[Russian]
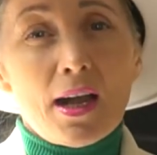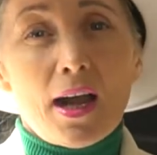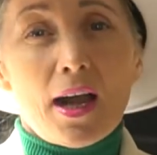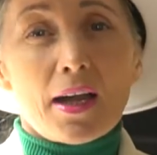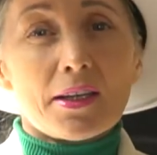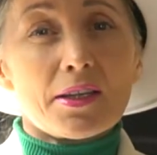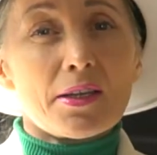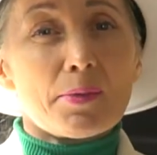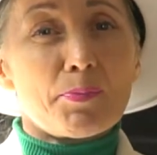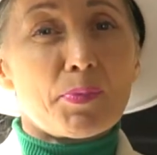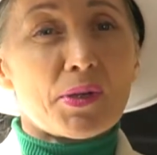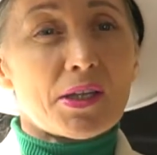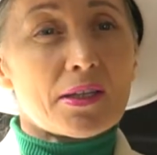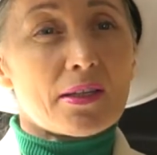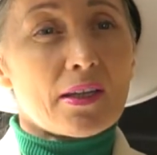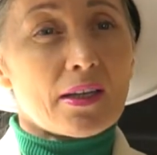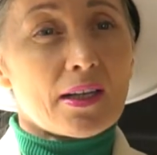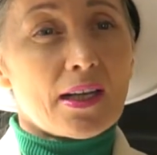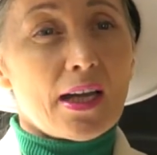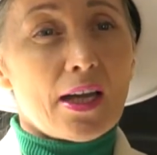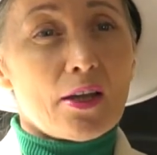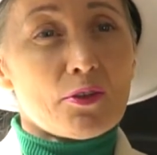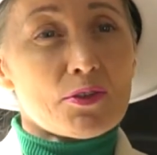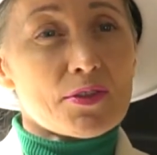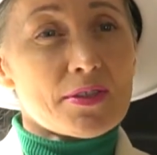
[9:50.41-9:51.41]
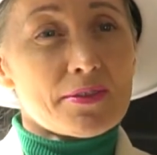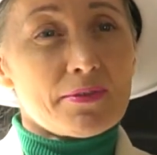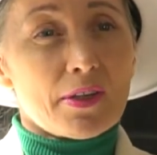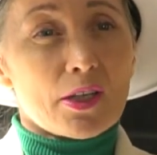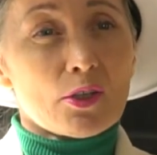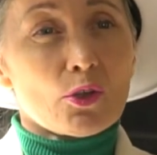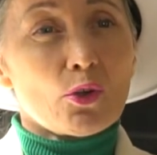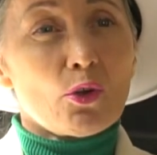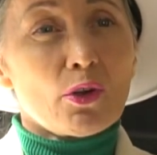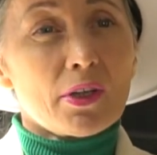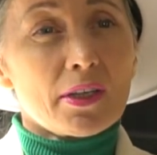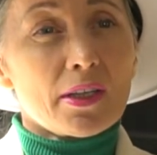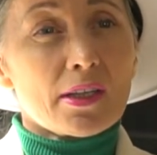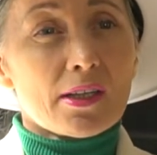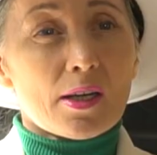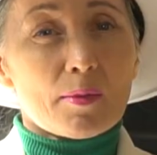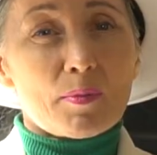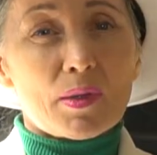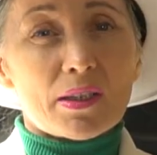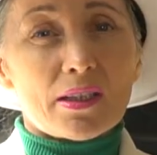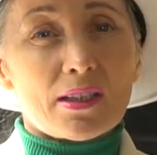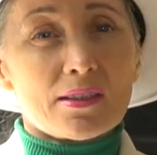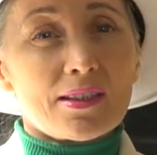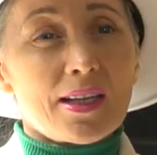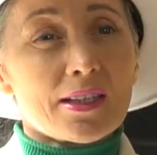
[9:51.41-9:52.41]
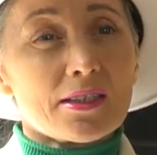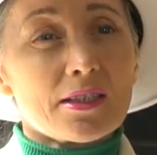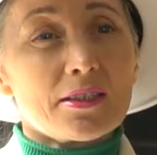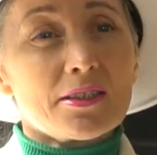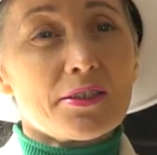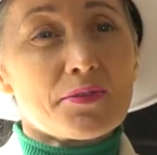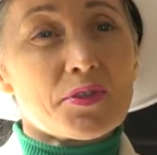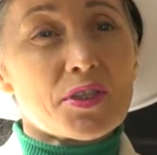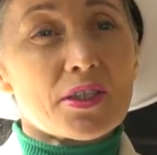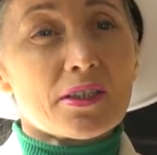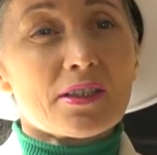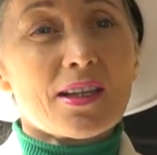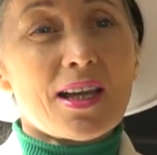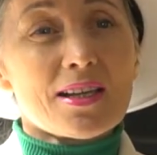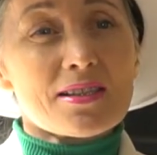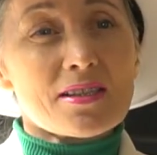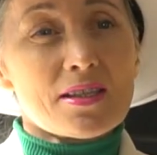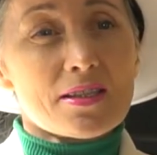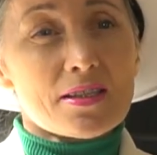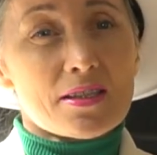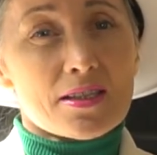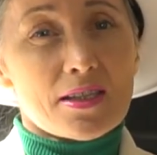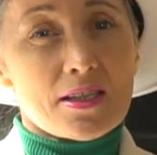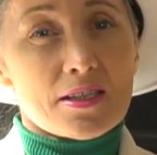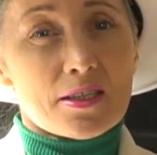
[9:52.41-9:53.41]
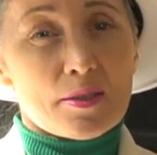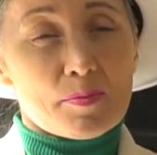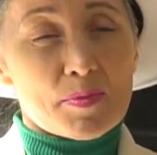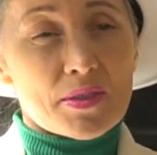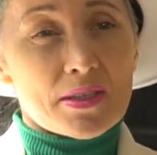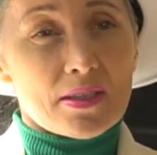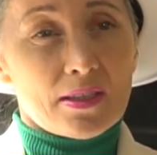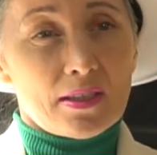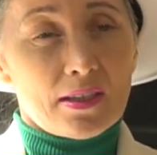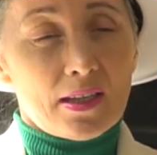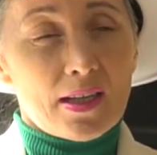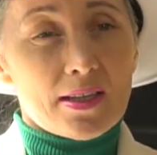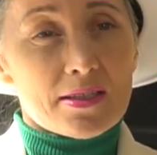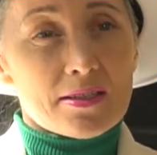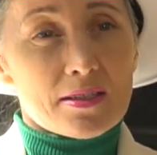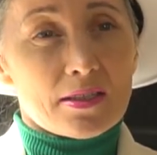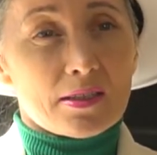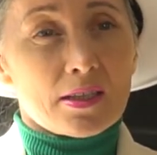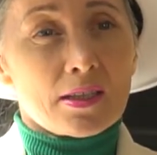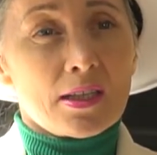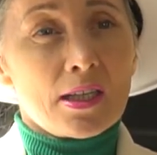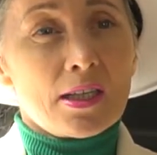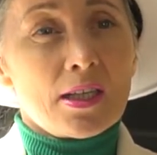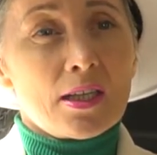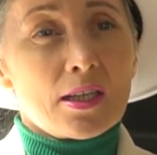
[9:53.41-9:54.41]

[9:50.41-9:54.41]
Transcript: они предлагают свое, и работодатель не всегда со, с этим согласен.